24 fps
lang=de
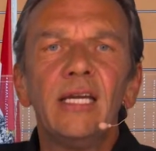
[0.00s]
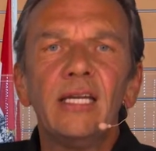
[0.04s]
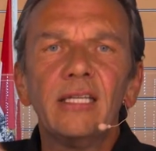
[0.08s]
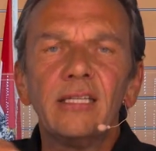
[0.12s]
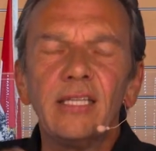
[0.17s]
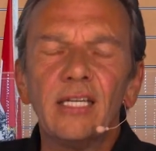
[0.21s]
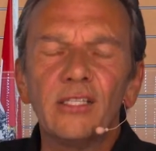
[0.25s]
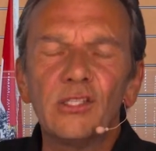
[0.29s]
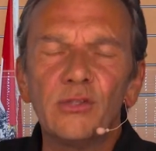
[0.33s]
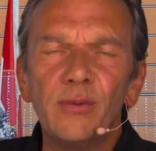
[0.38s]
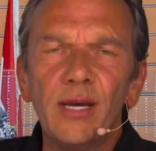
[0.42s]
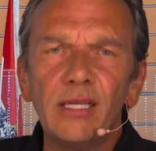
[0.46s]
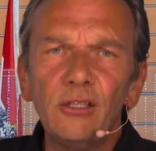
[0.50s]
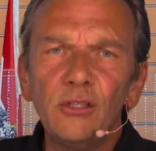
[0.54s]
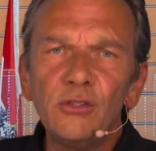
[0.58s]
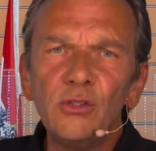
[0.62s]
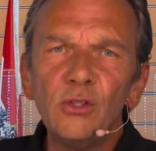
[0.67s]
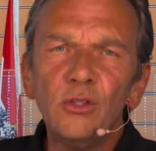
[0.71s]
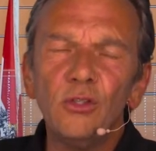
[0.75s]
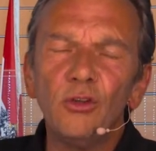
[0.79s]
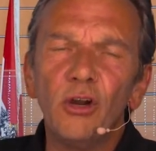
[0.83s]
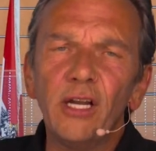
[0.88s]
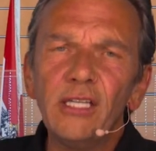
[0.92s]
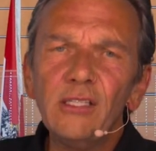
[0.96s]
Der
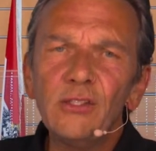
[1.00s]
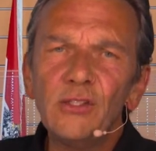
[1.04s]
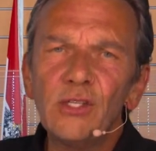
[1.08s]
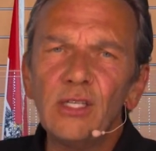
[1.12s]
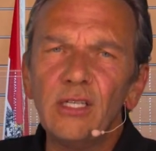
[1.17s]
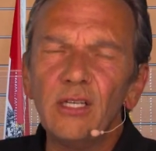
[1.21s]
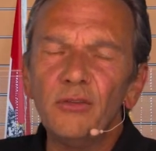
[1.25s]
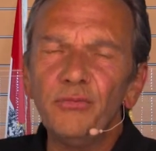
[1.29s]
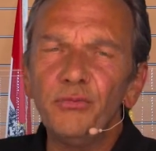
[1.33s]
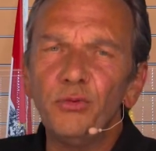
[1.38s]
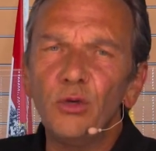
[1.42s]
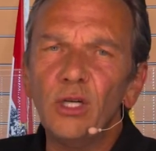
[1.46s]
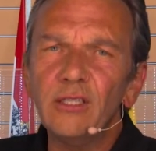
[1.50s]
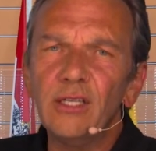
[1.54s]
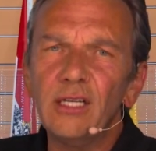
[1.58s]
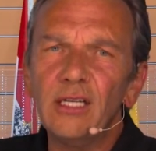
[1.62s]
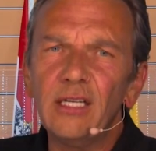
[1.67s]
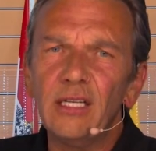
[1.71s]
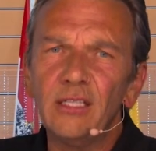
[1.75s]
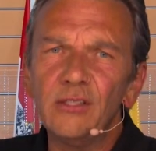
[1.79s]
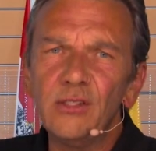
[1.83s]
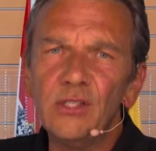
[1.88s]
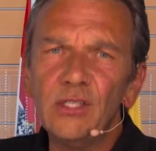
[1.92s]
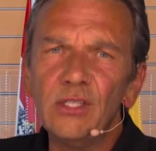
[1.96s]
2019er Vortrag
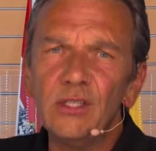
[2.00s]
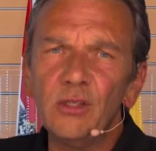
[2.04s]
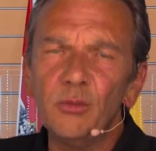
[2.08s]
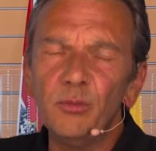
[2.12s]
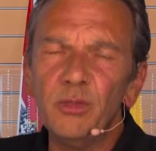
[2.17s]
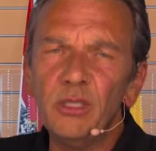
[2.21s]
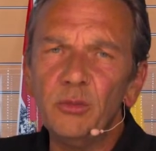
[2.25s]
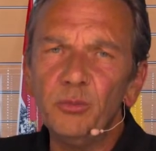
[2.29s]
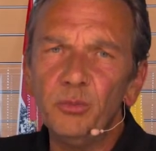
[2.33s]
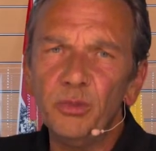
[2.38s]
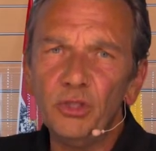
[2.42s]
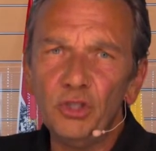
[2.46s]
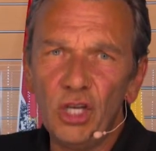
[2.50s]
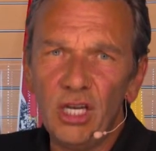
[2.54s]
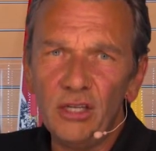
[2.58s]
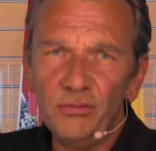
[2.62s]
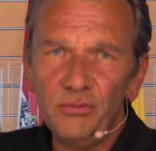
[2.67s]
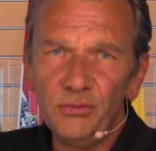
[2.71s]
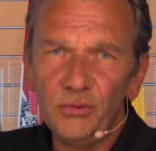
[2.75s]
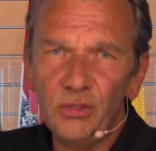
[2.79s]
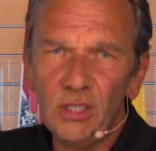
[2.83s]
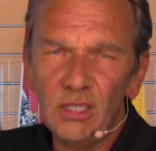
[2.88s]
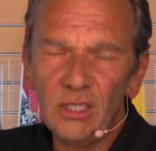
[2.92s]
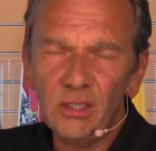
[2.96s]
hat sich damit
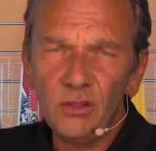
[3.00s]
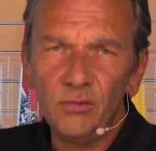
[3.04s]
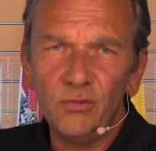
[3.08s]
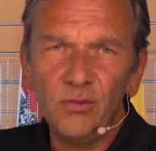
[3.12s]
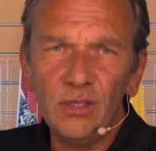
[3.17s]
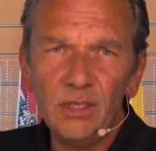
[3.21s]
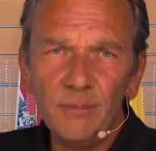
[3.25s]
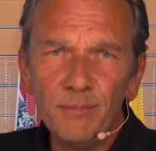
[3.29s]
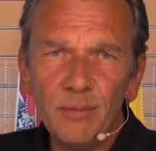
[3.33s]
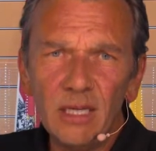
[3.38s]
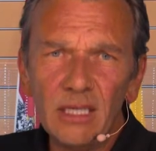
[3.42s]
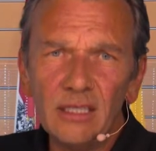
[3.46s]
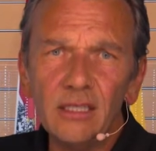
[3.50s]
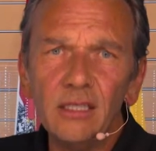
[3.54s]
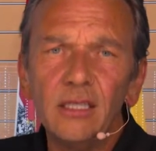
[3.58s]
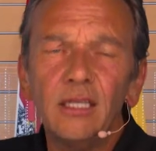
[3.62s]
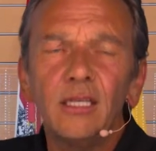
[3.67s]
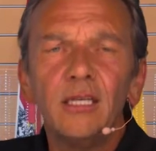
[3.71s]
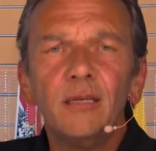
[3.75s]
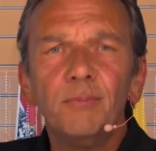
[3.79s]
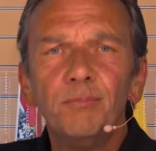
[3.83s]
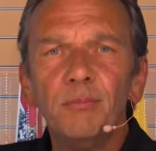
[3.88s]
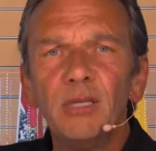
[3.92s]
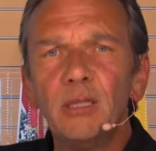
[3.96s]
beschäftigt, wie man
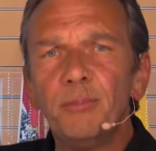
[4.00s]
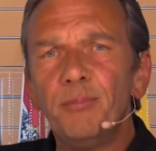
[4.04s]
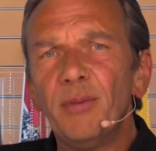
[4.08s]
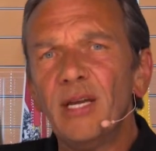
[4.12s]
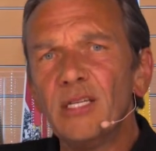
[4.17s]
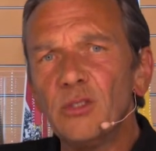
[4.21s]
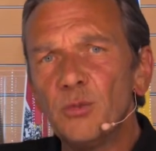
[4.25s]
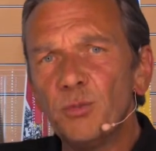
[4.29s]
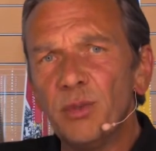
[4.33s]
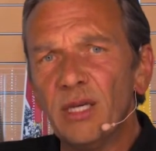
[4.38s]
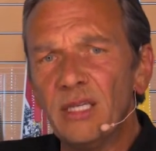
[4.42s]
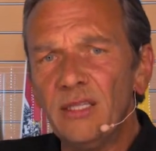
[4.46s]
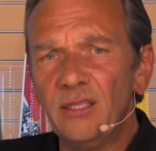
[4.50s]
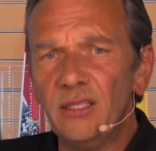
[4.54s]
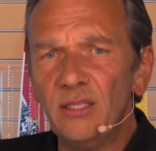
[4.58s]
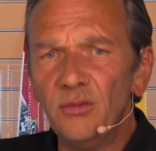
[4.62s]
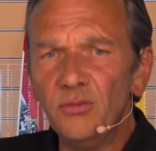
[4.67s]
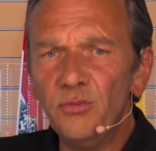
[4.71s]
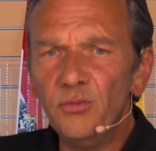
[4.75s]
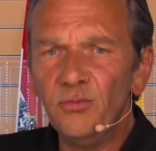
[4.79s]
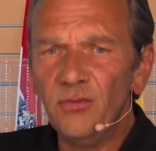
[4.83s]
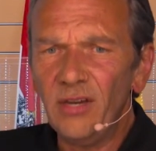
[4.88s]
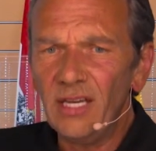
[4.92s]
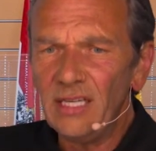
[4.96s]
mit
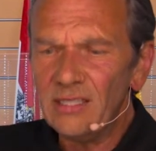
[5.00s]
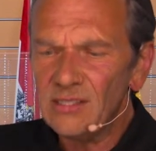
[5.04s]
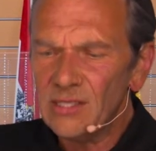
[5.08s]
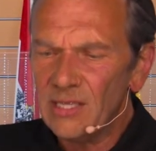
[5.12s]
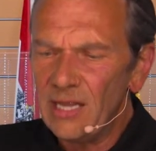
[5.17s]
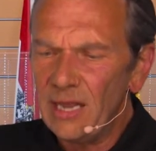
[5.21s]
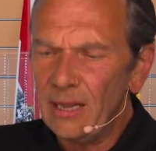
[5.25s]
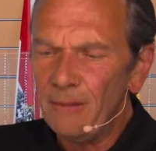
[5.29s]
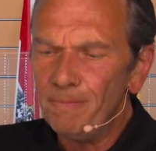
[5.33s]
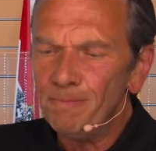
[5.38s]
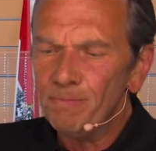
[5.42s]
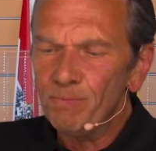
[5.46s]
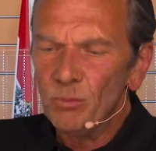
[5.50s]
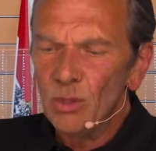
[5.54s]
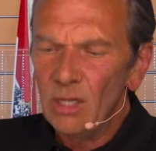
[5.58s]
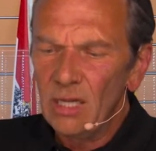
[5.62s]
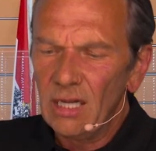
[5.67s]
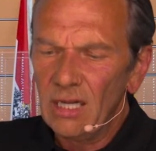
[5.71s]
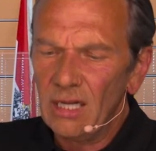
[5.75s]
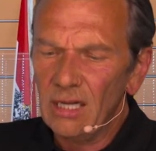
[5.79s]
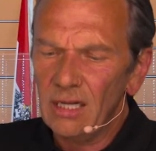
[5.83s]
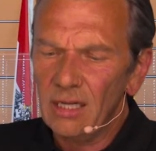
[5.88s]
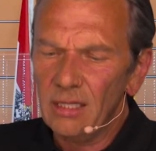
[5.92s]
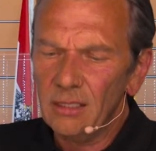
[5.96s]
Perspektivenwechsel
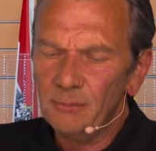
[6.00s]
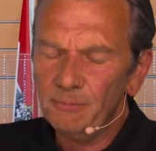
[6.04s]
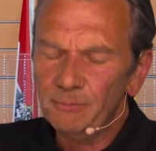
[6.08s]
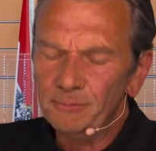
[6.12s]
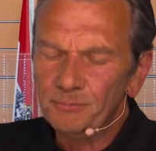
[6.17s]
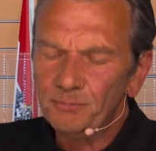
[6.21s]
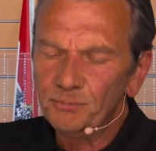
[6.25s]
äh,